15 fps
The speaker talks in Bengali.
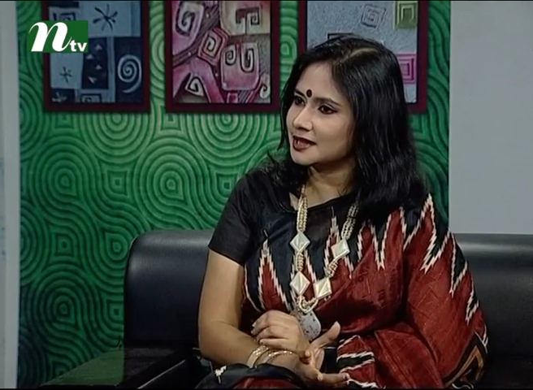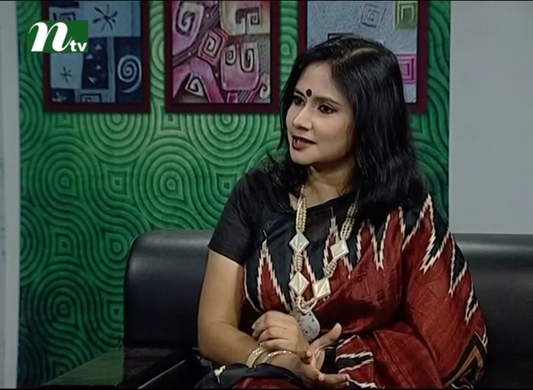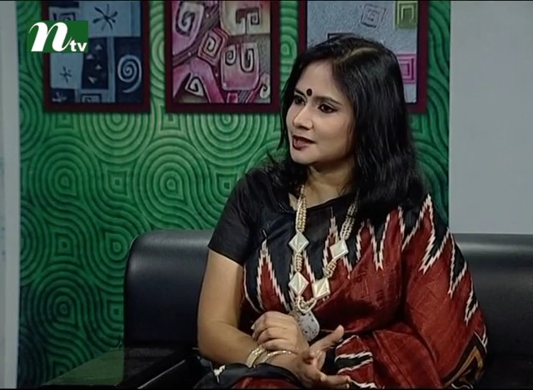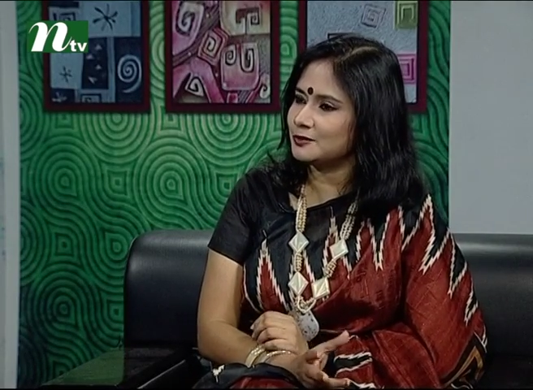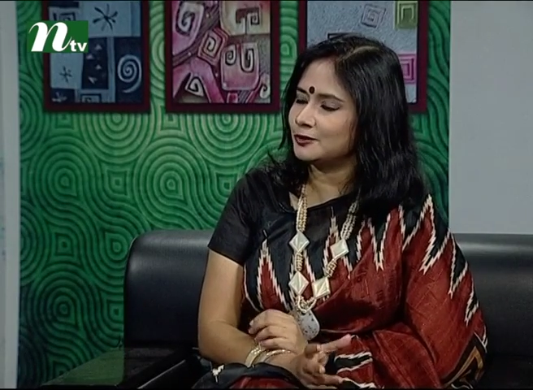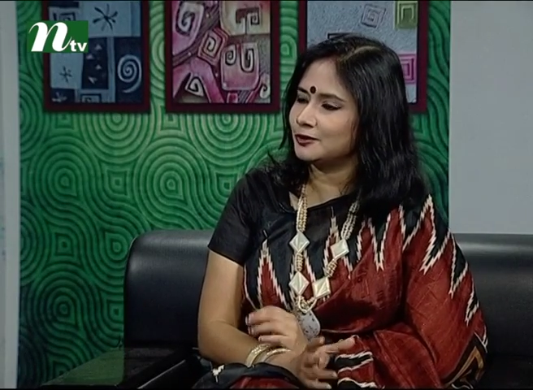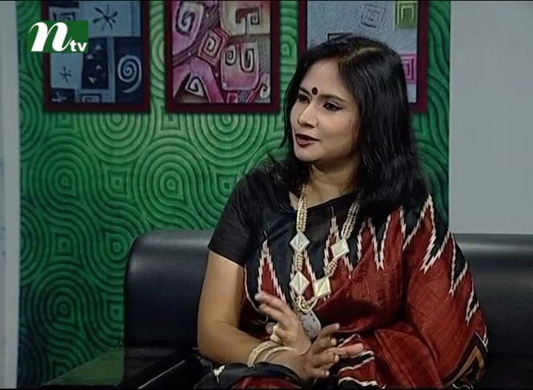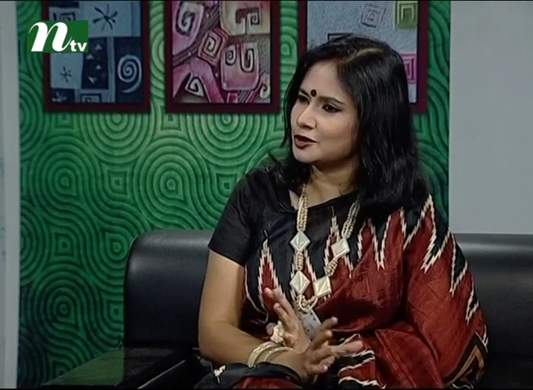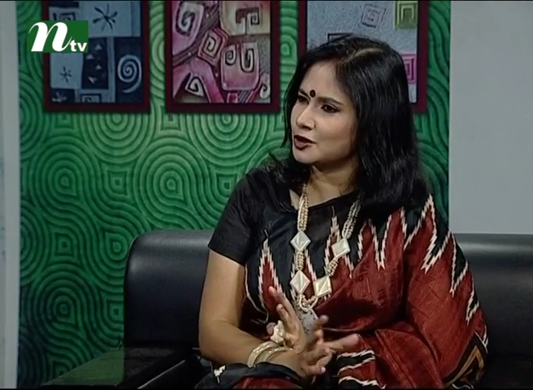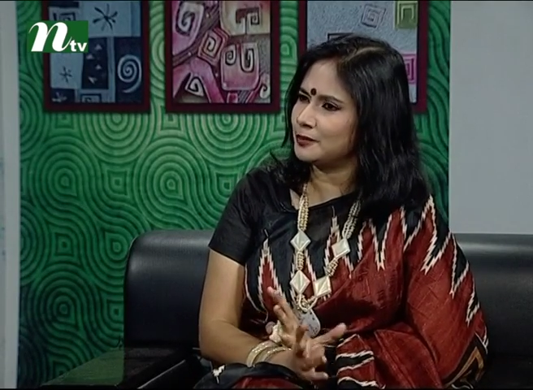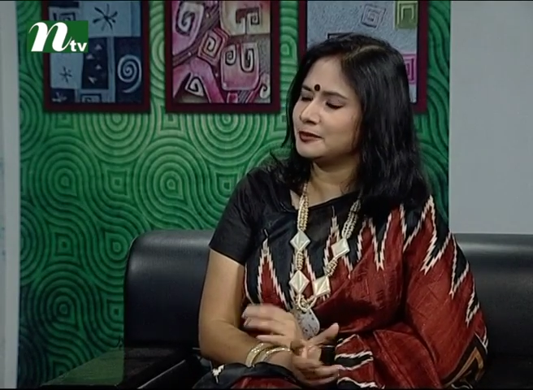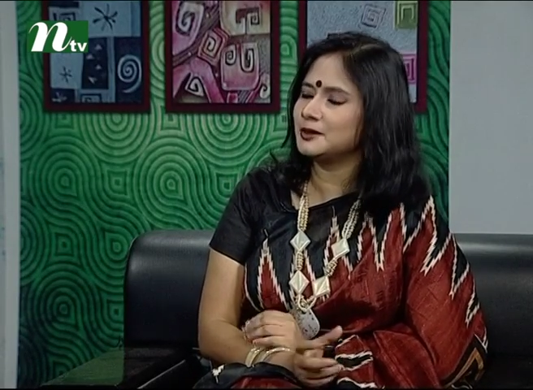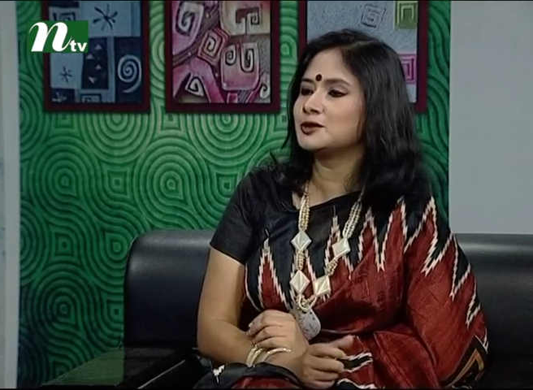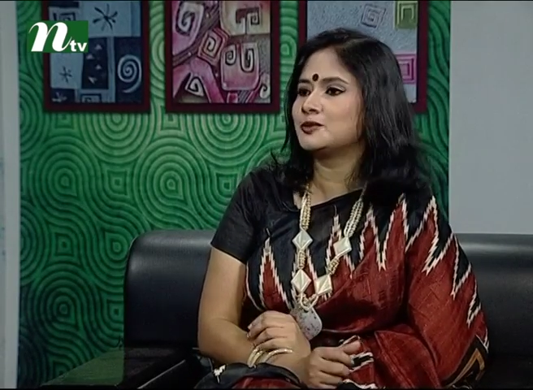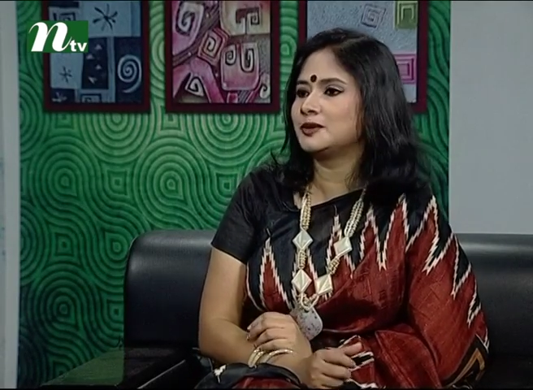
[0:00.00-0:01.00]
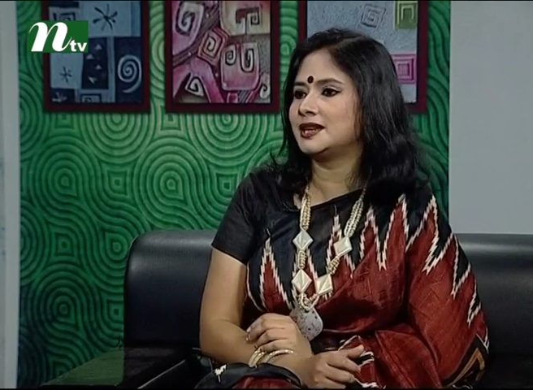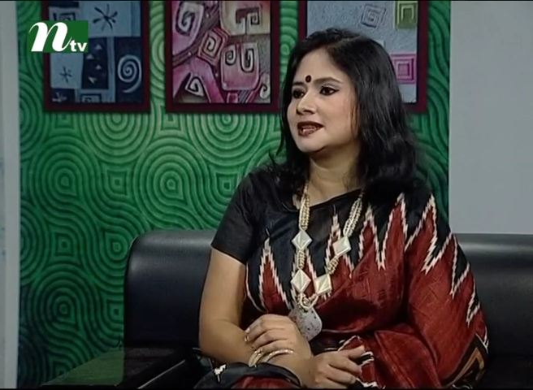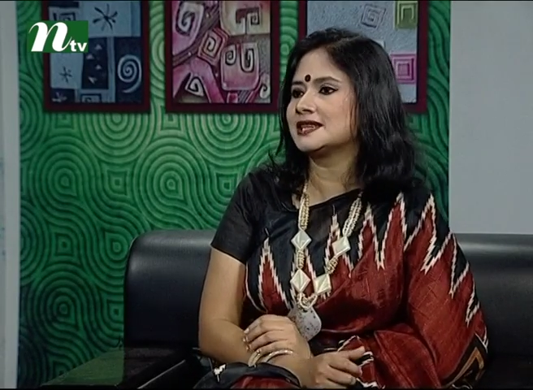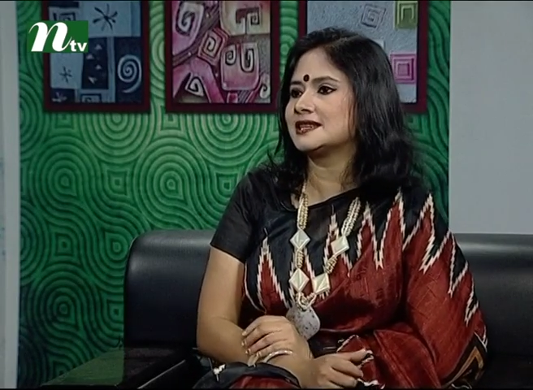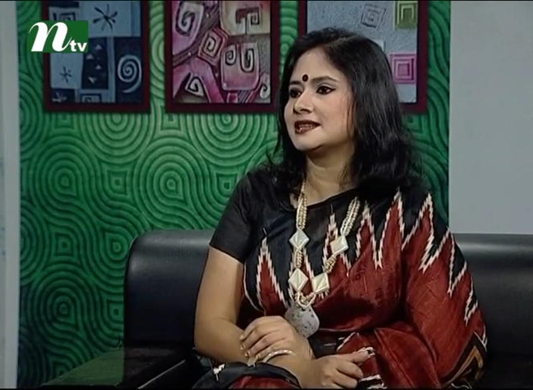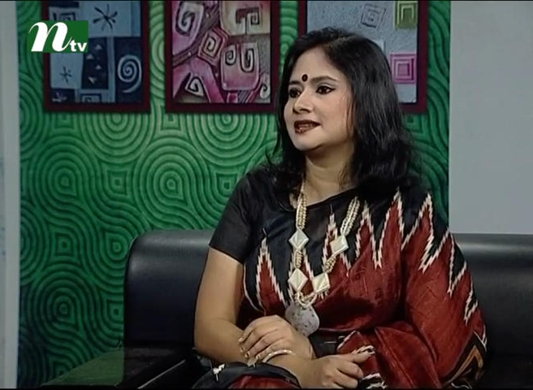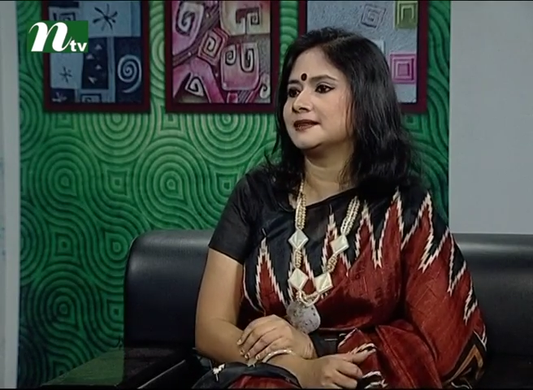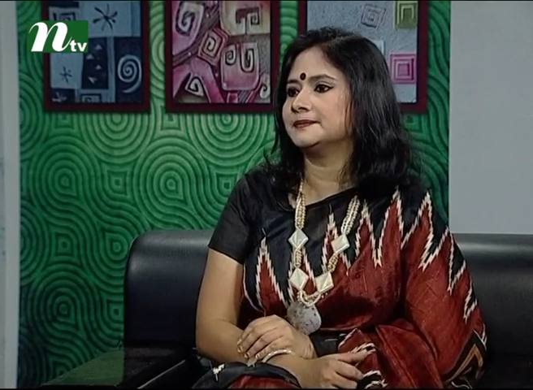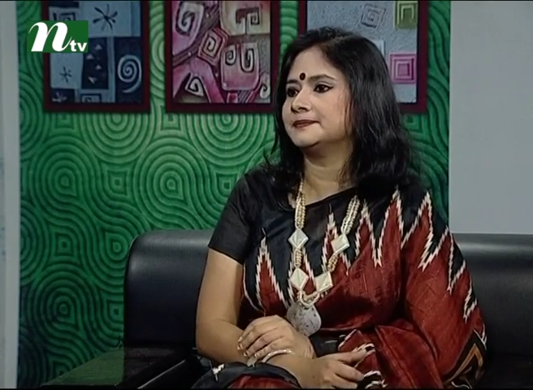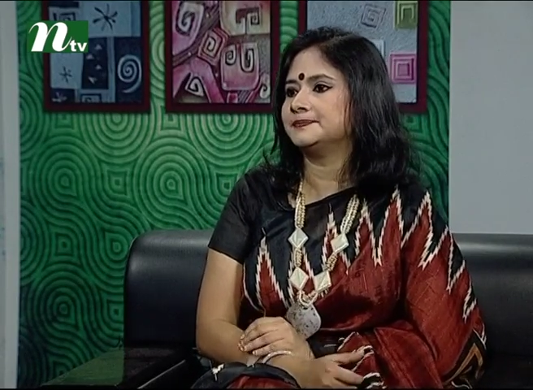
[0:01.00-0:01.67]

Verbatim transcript: বাক্সে বন্দি সব কিছুই কেসছে